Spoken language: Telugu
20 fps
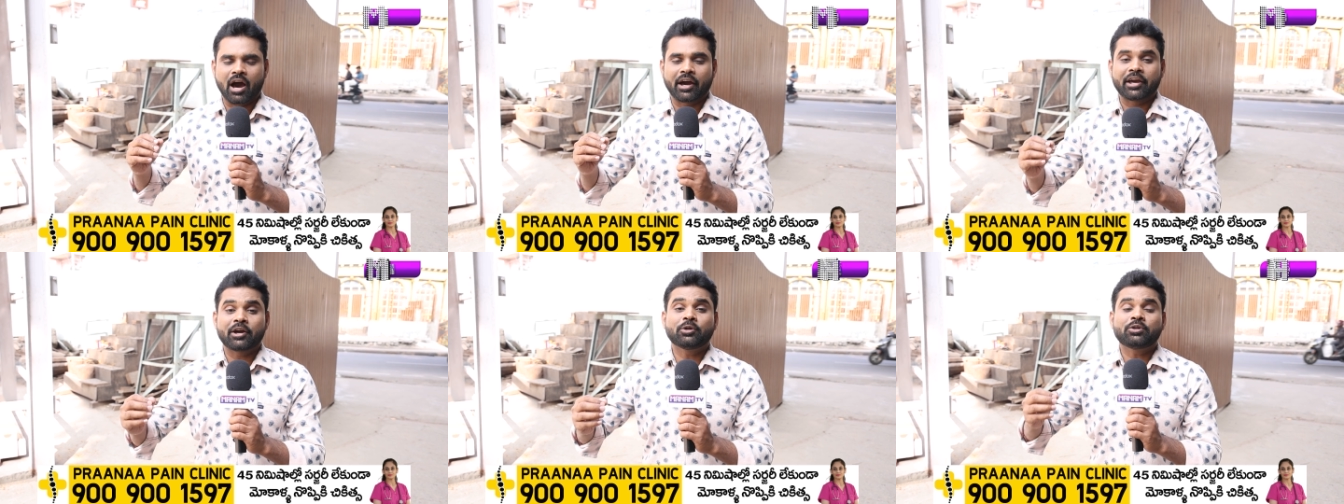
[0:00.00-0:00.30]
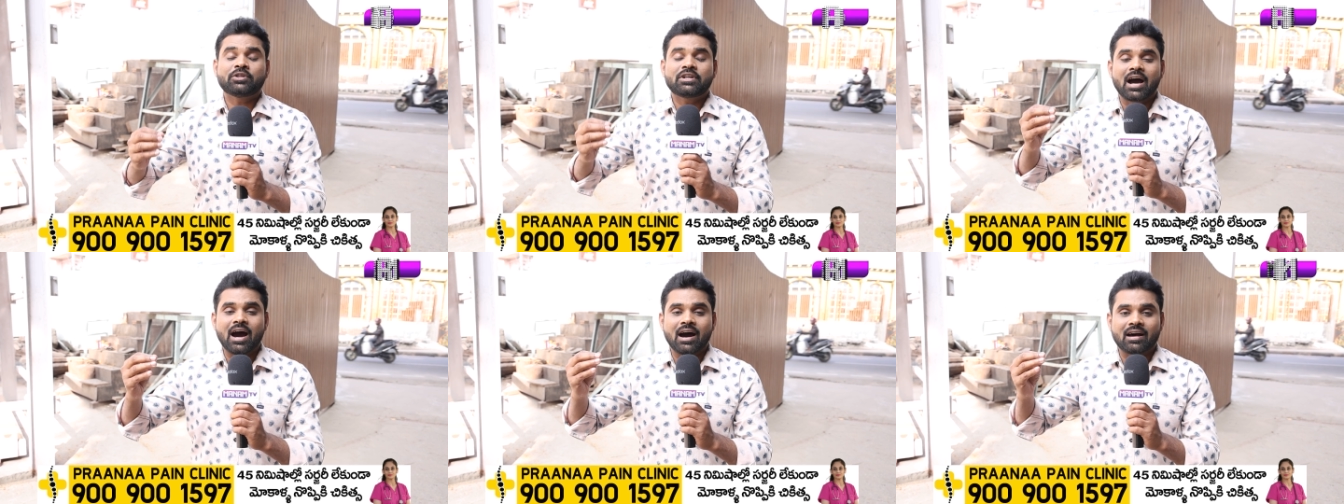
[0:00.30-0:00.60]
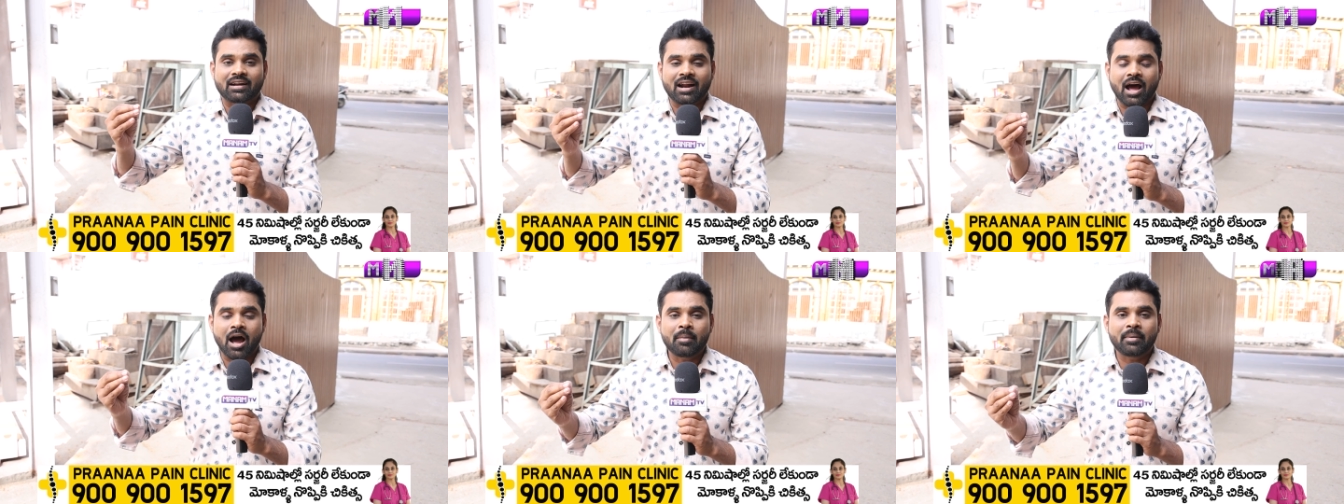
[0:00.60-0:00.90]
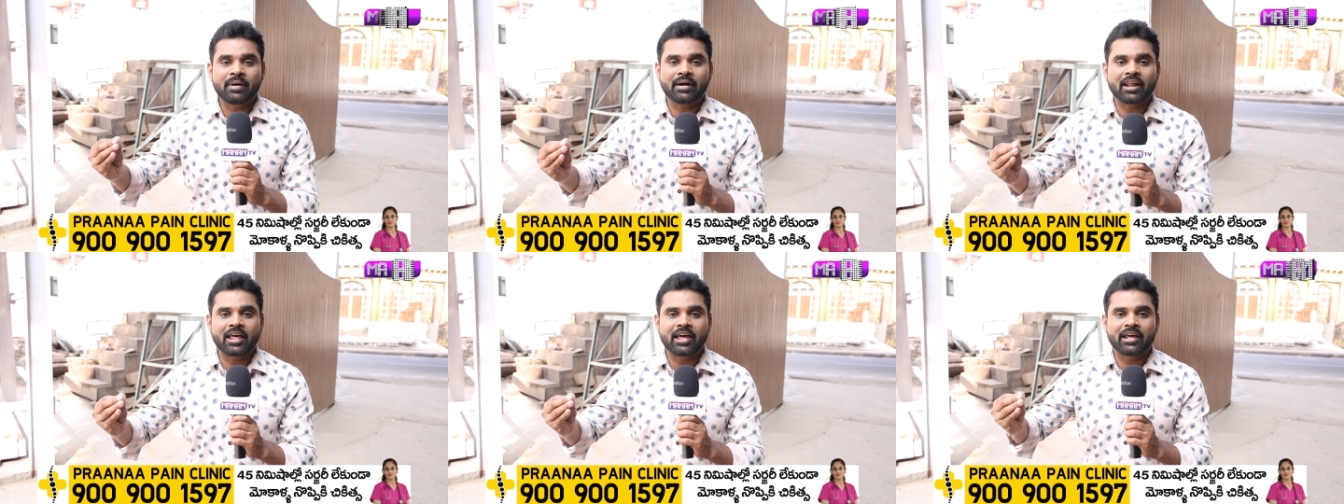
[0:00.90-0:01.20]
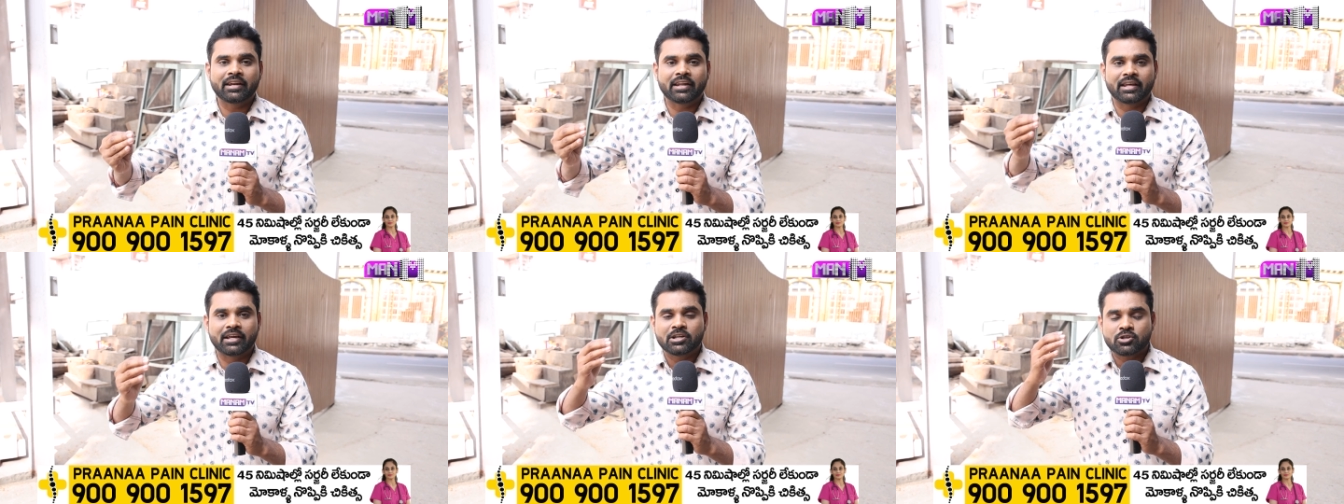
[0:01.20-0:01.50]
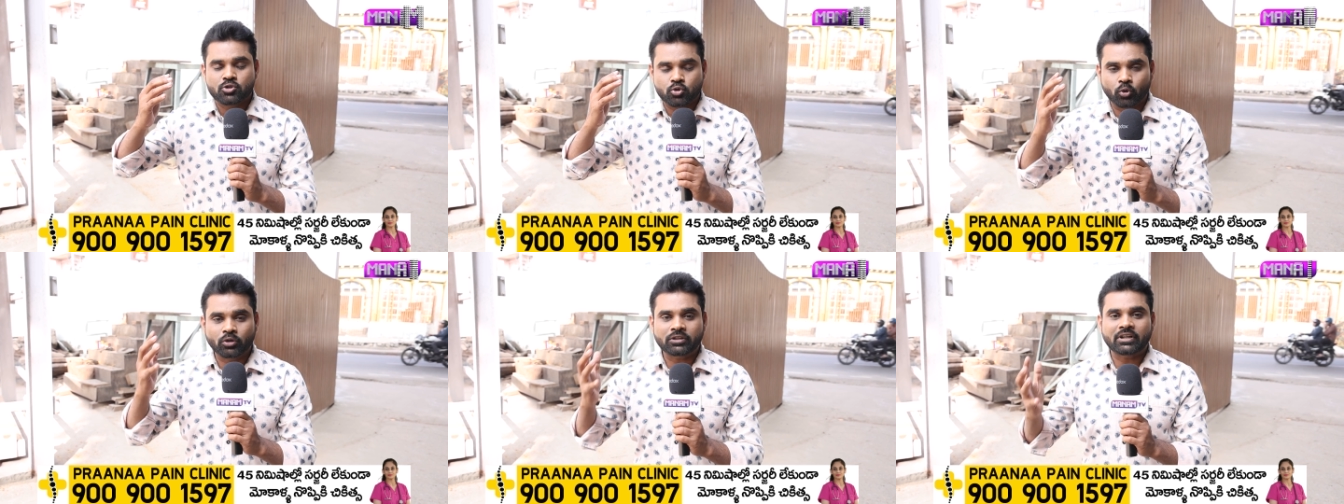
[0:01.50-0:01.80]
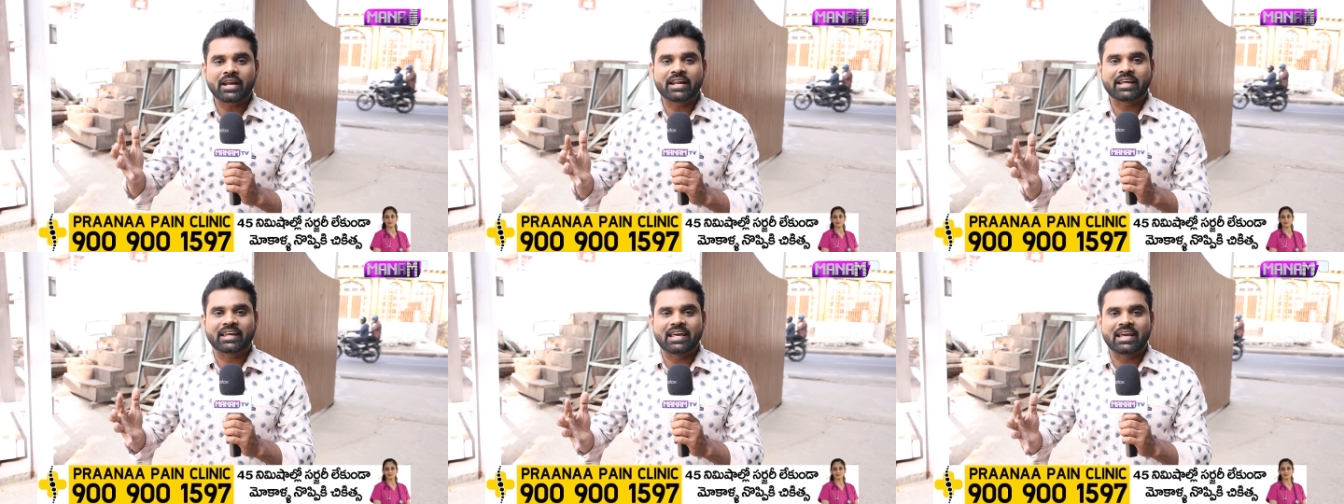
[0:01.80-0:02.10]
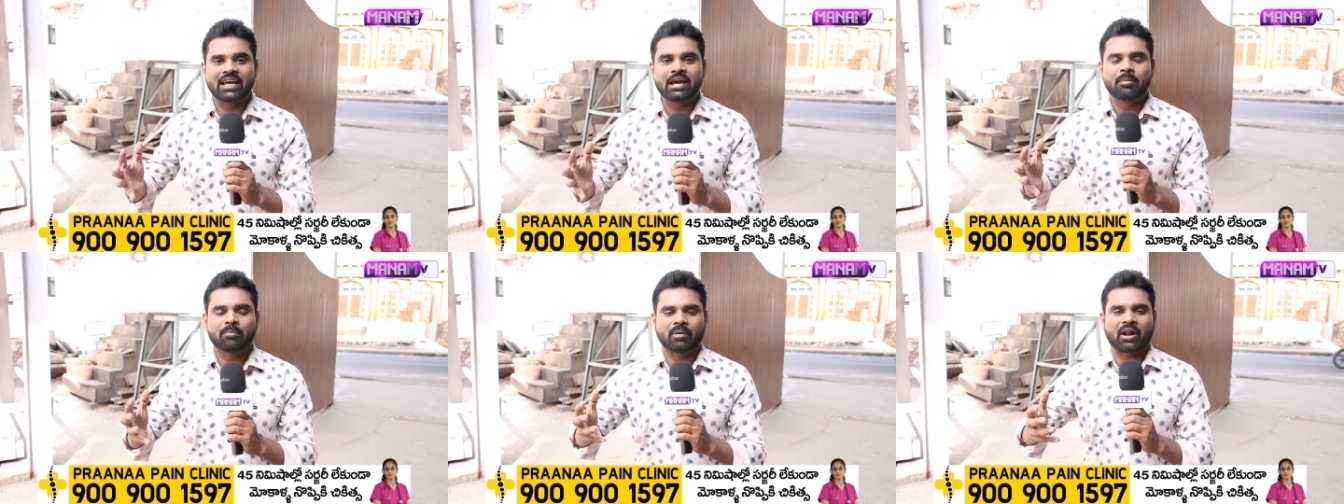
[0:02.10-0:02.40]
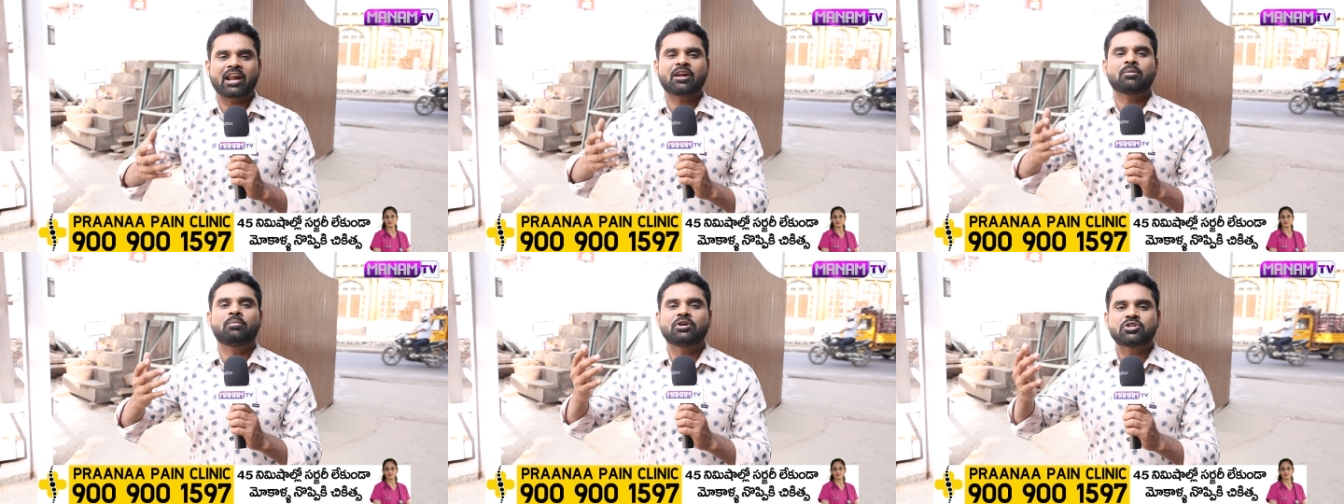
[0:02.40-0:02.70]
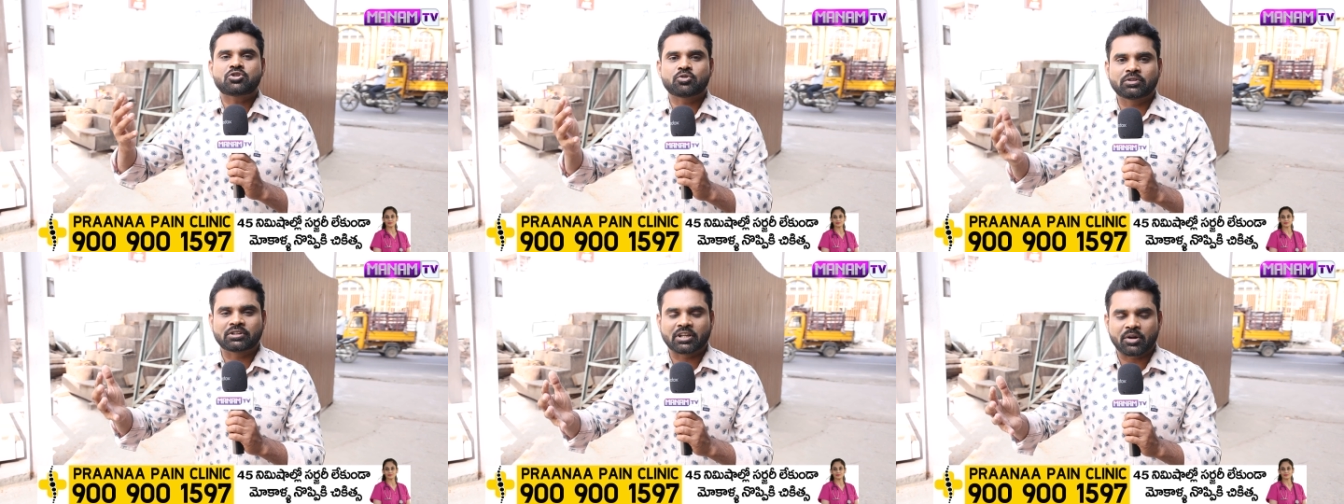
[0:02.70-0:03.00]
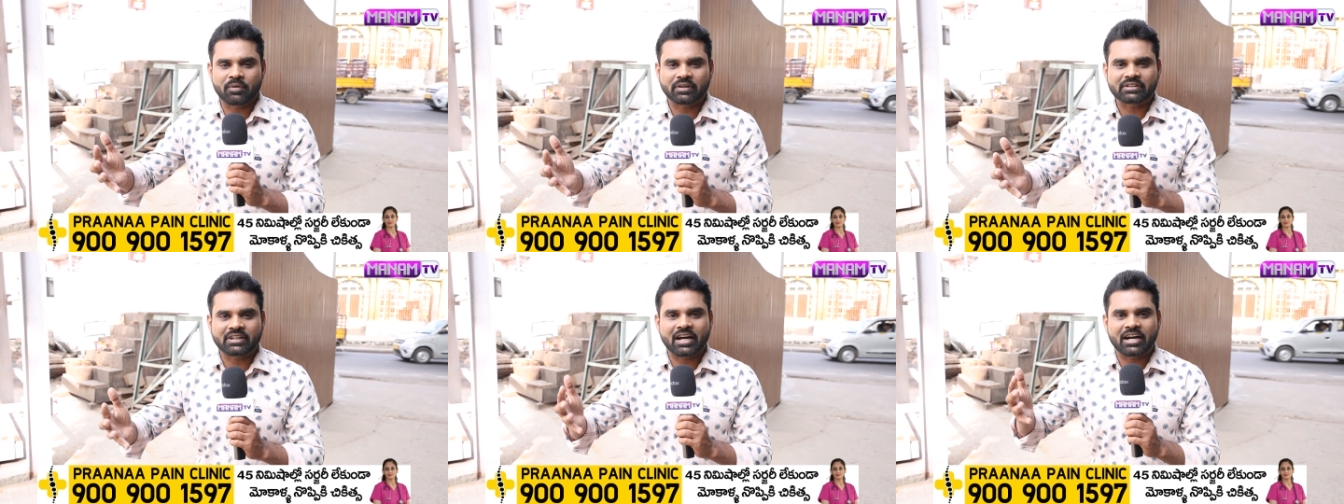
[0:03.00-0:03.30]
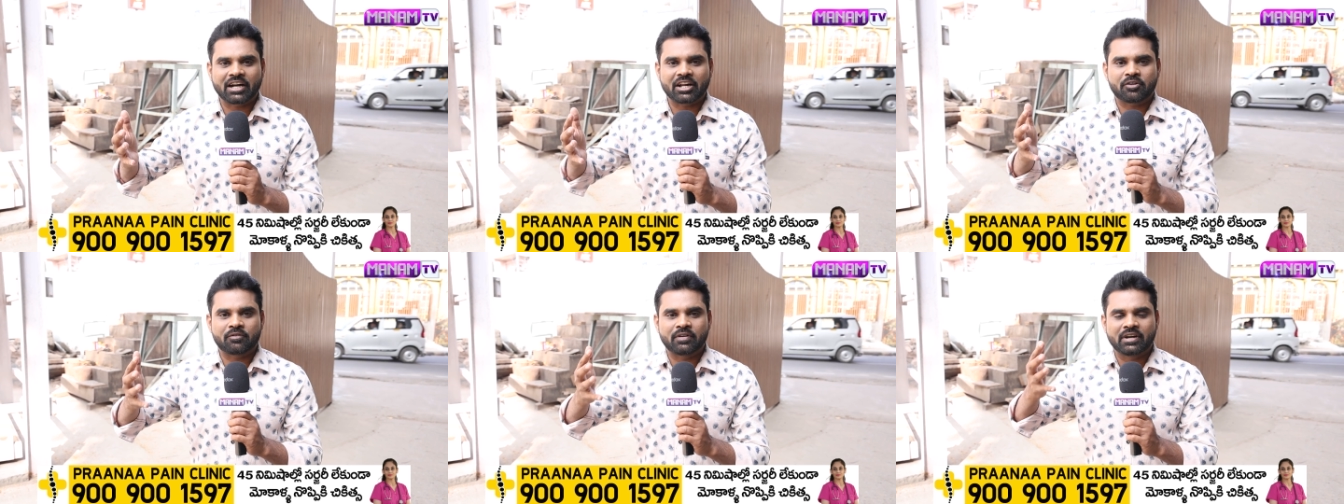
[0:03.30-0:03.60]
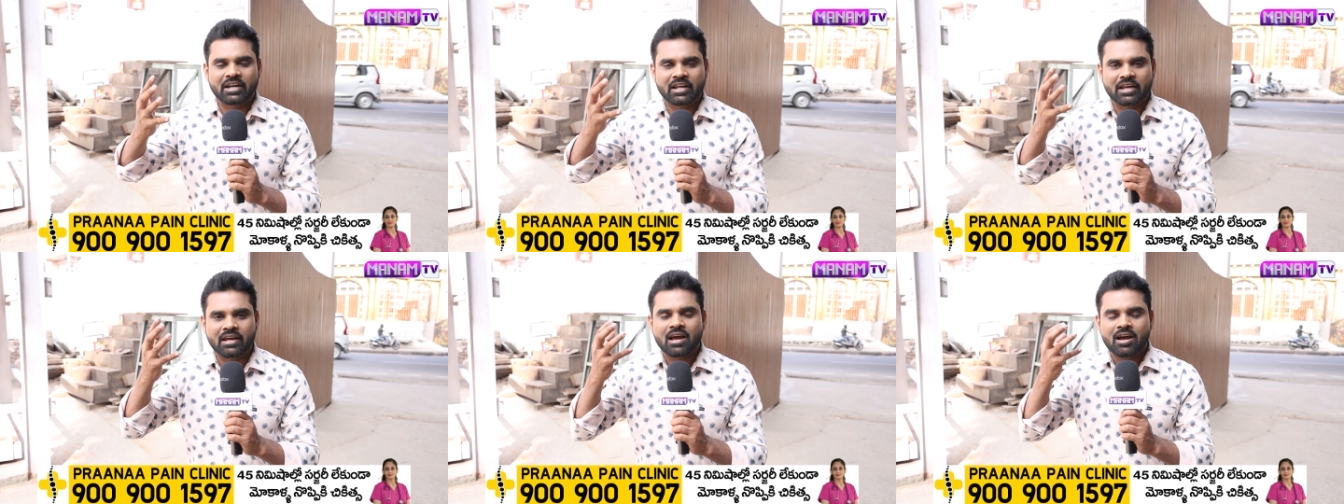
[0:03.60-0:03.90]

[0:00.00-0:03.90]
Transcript: అయోధ్య రామాలయాన్ని చూడటానికి ప్రారంభోత్సవం తర్వాత అక్కడికి వెళ్ళి